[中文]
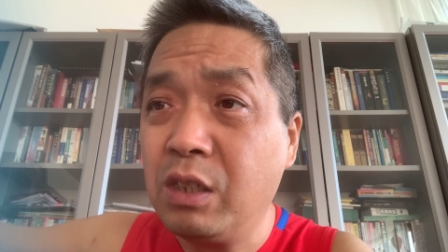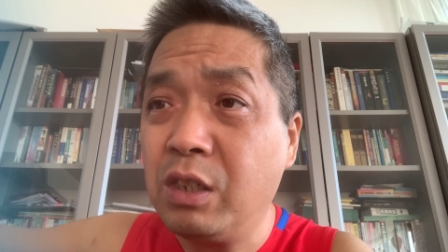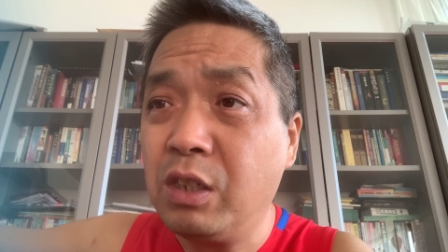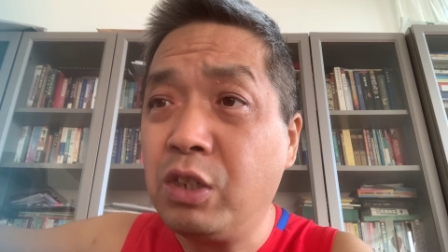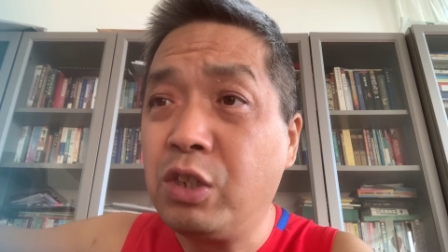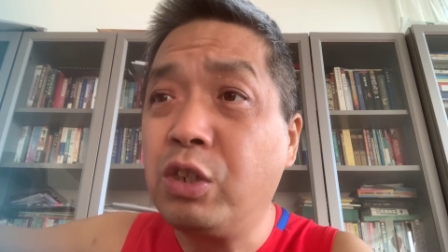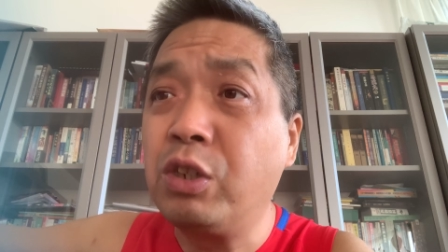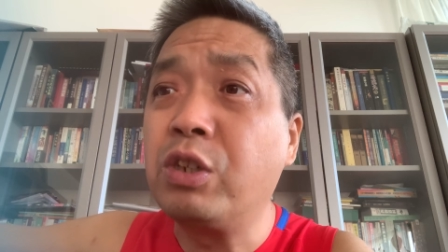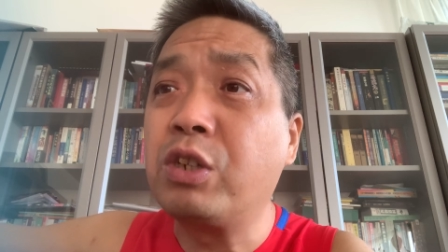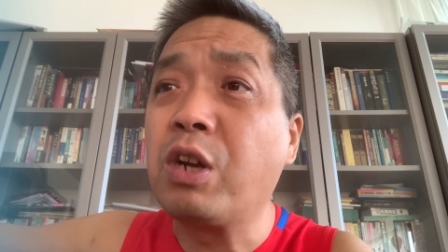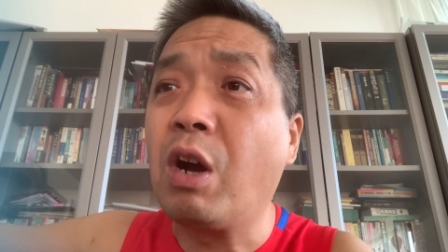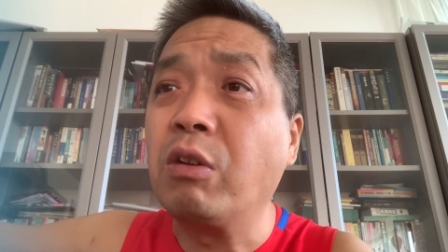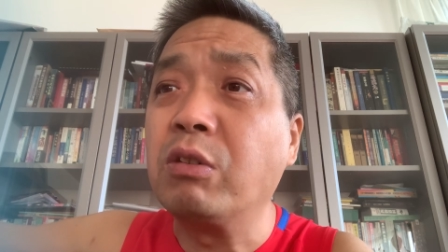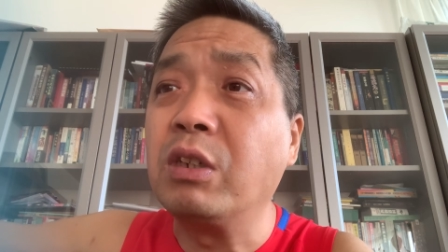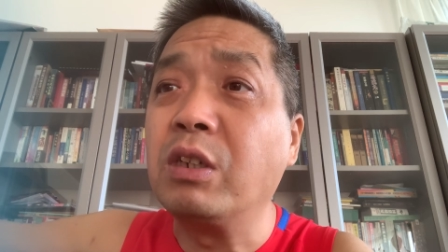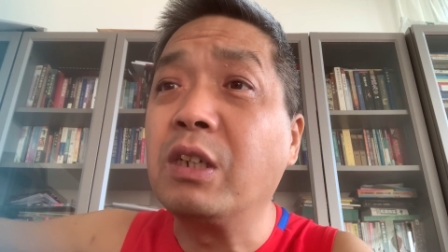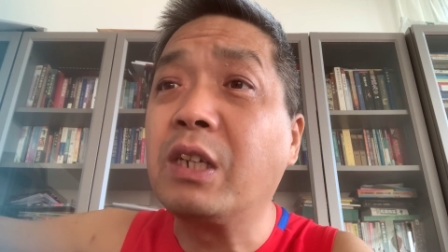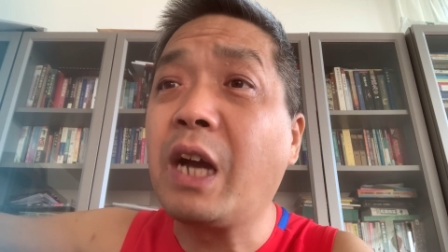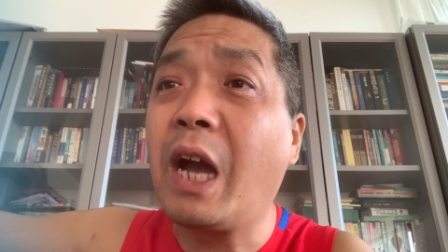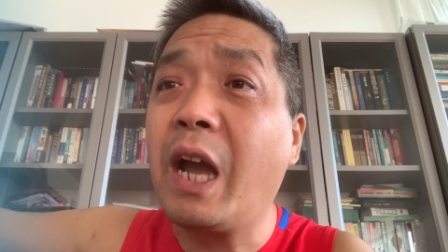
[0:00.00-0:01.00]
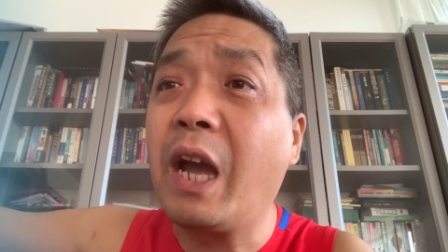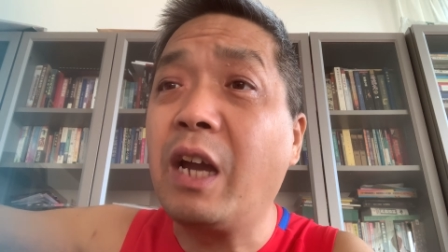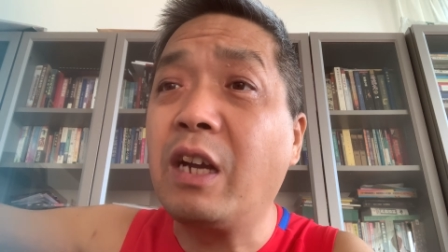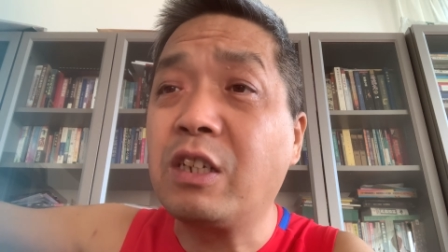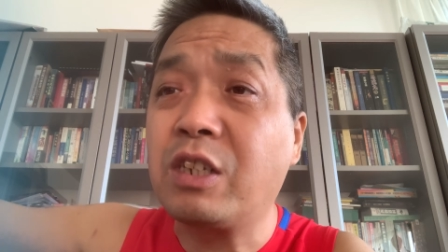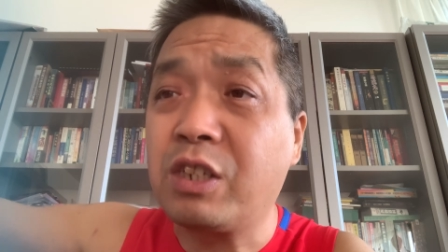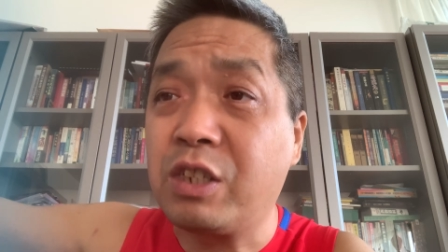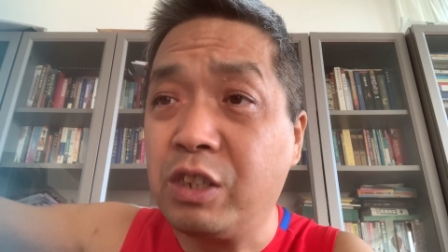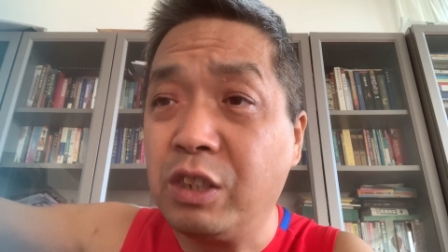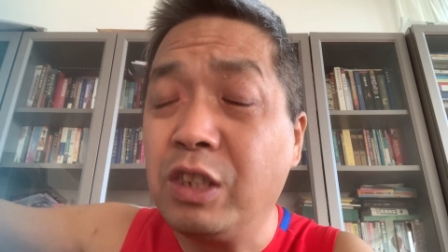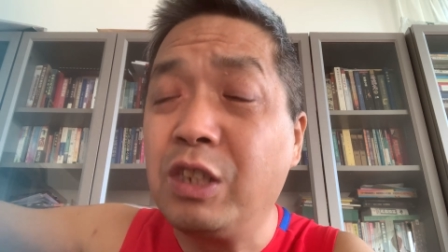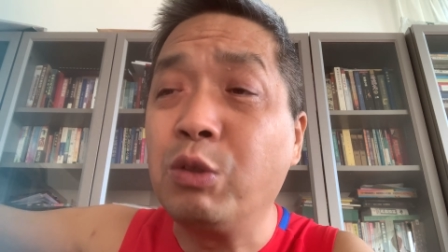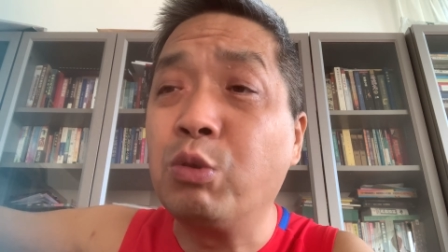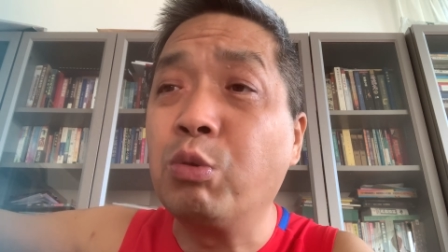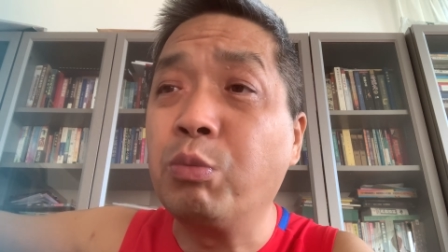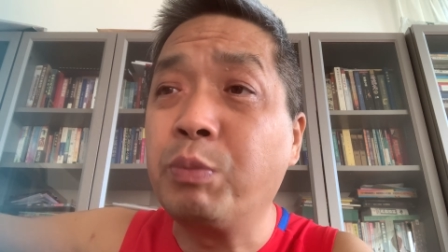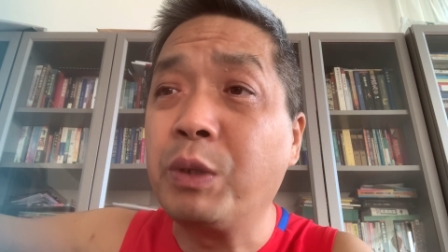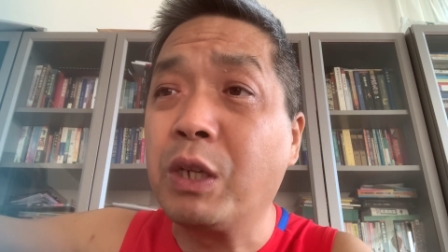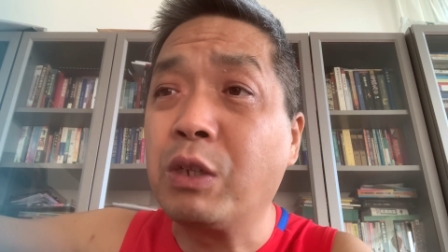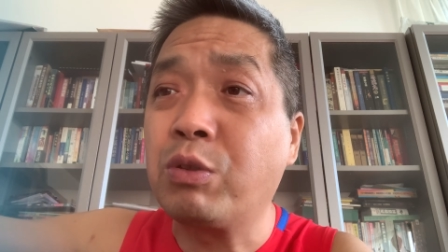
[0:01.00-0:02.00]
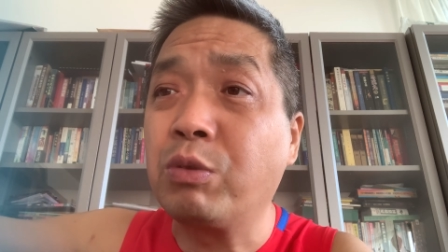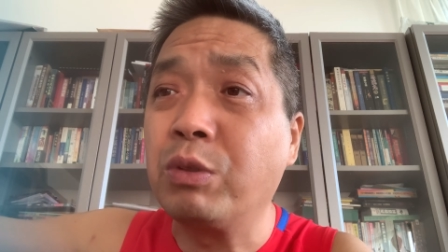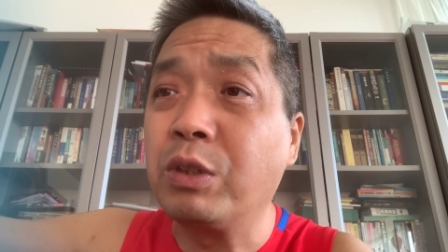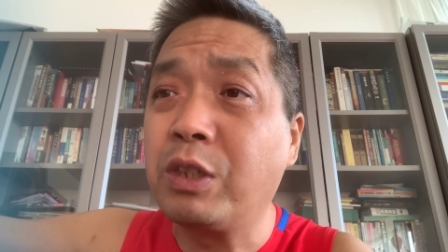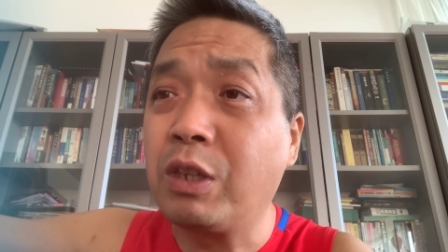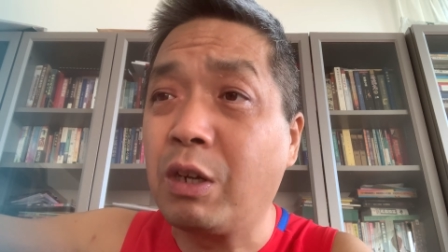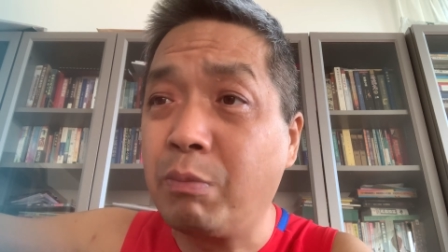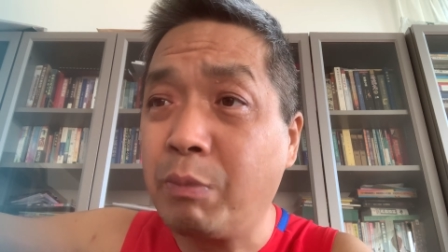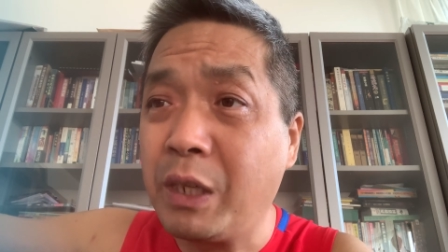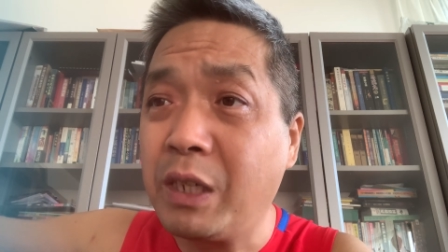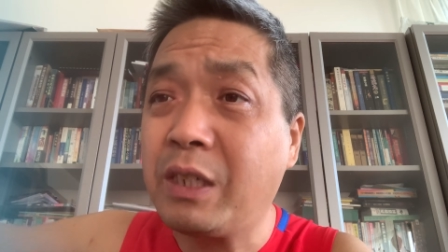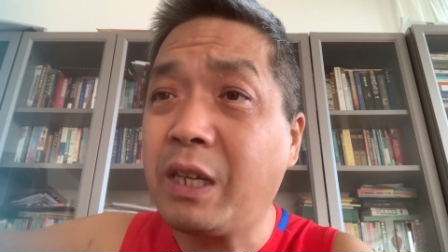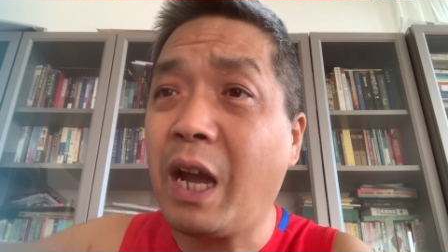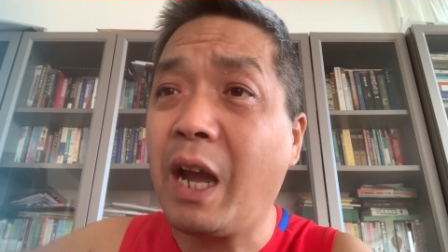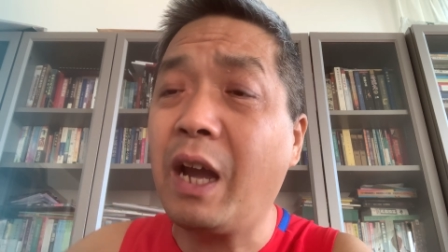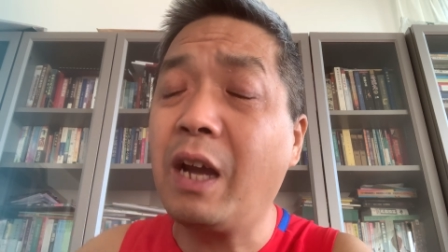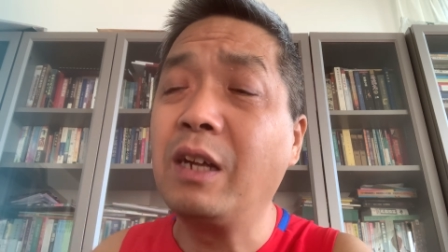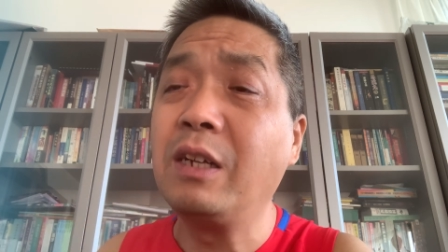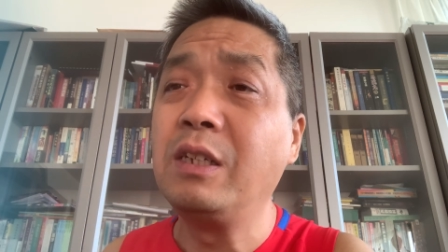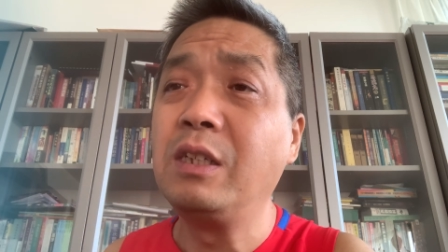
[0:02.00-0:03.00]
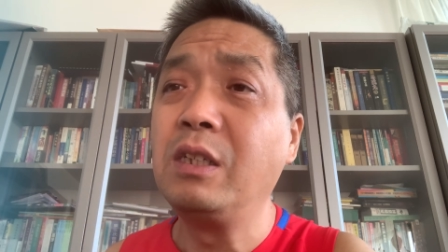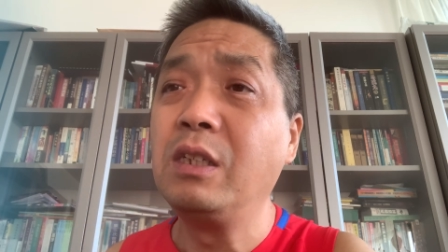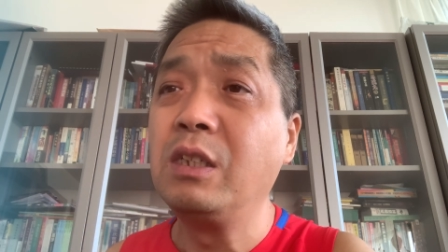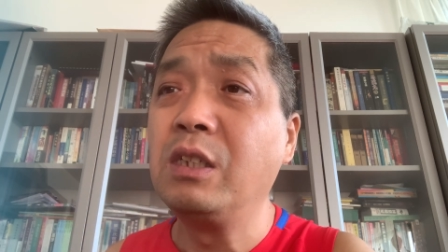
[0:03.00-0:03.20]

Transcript: 至少能盖十几栋别墅的地儿没盖。